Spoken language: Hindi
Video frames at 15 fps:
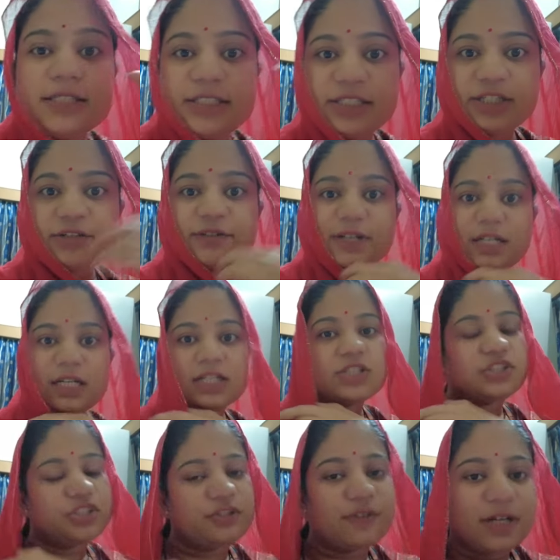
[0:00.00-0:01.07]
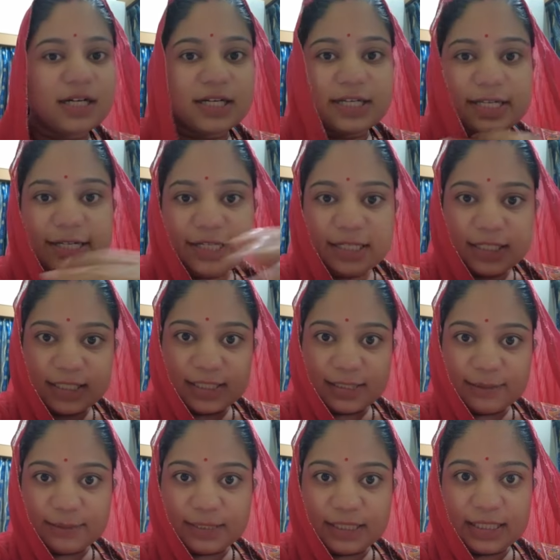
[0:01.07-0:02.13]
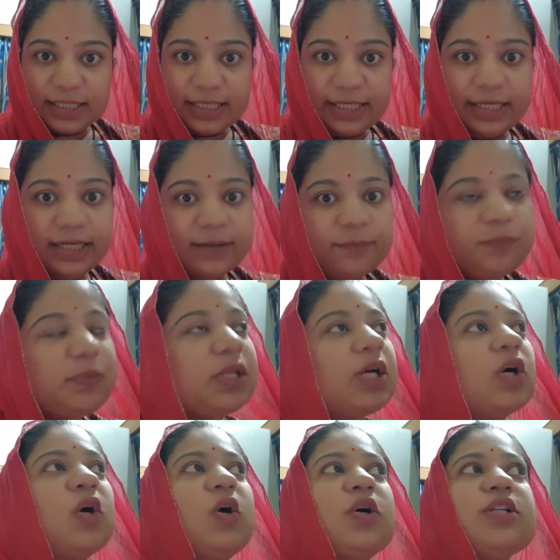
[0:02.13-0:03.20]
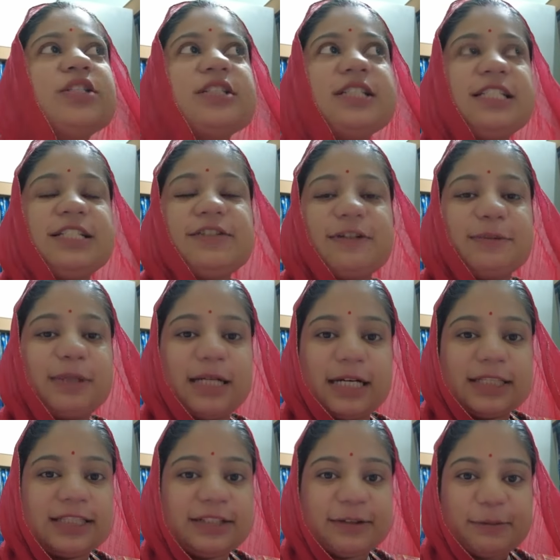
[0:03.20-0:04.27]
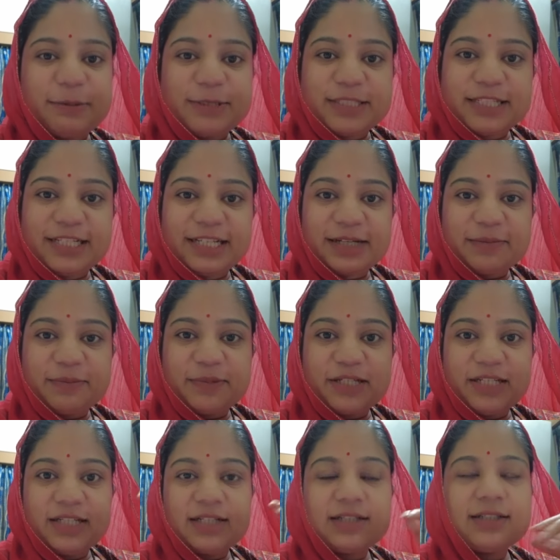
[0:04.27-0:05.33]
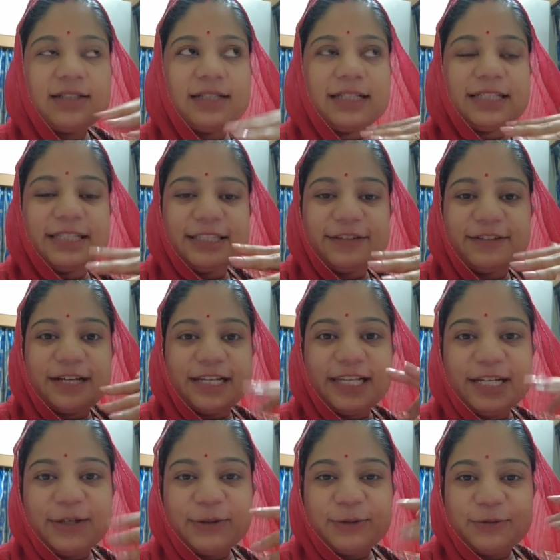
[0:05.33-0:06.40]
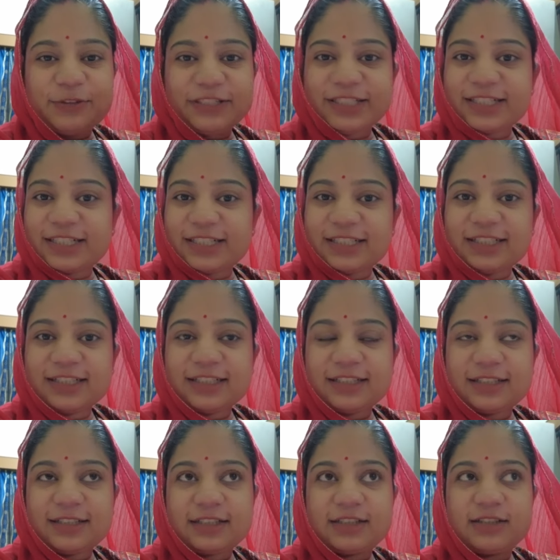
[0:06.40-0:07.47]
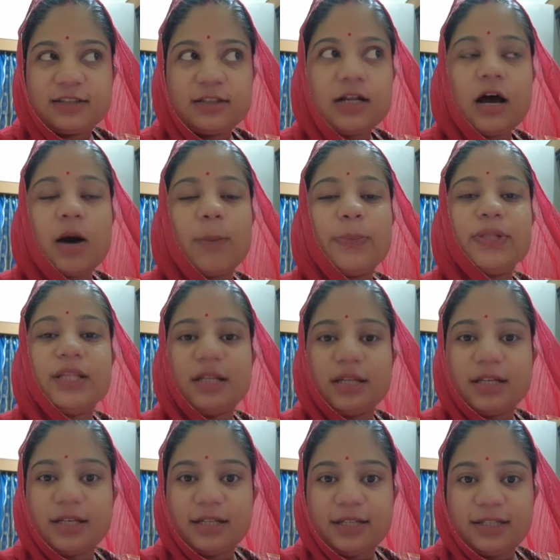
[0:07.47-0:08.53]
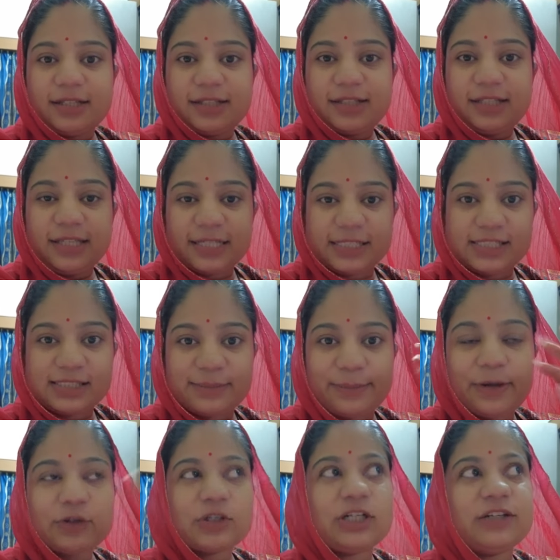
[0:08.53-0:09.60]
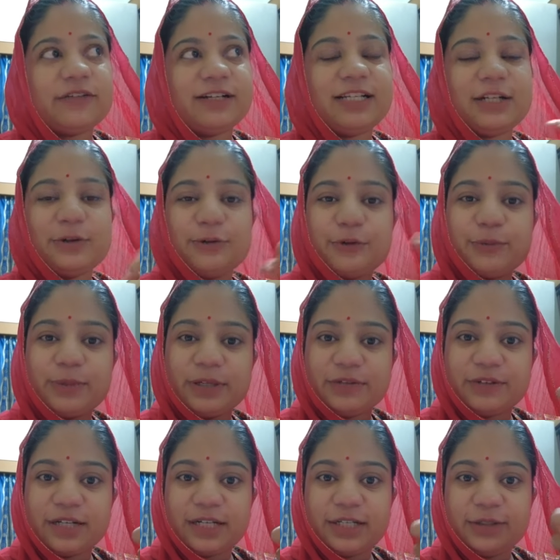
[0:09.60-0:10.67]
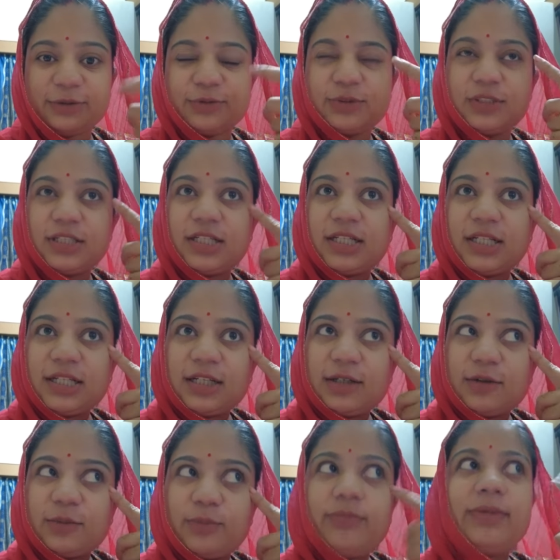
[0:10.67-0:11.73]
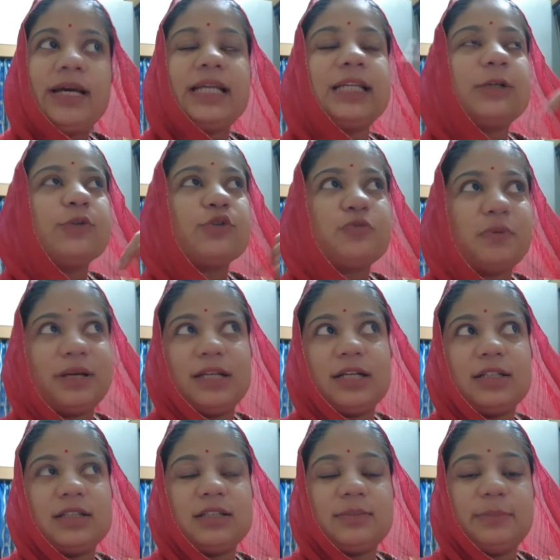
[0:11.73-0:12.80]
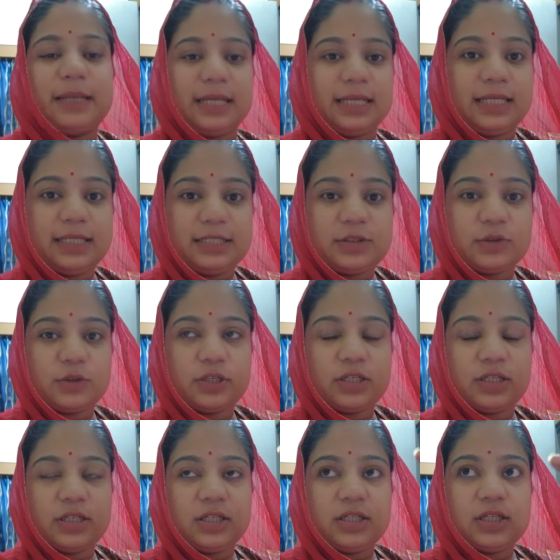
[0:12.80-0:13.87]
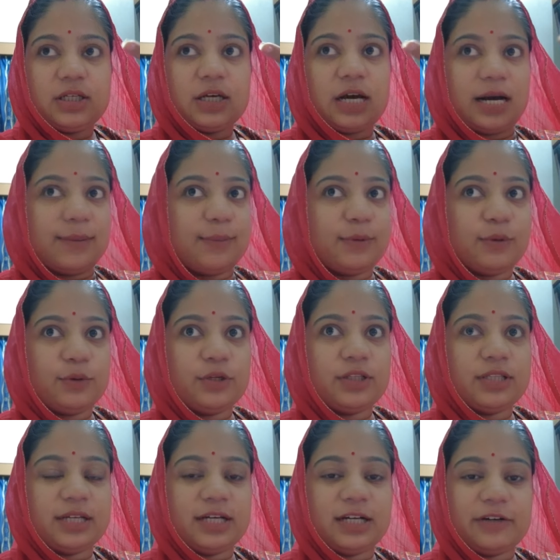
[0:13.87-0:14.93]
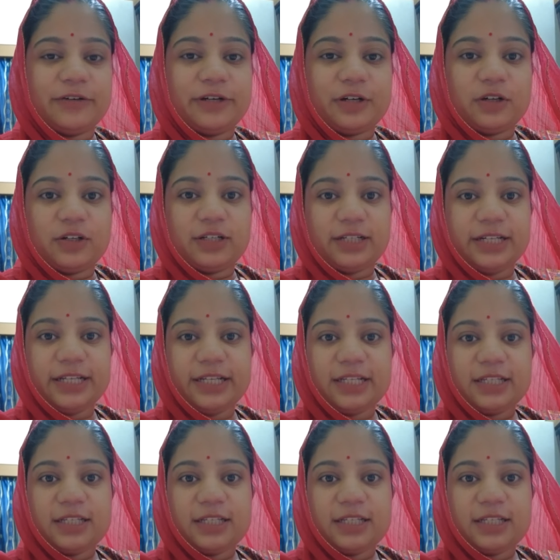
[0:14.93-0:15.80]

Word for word: जीवा है ना जीवा गई है आ, आए और जीवा आते ही वापस चली गई अपने ना दिवाली आउटफिट का नाप देने के लिए यस मैं उसका दिवाली आउटफिट बनवा रही हूँ मैंने कुछ पहना था पहले ही जो कि आप लोगों ने देखा हुआ है ऑलरेडी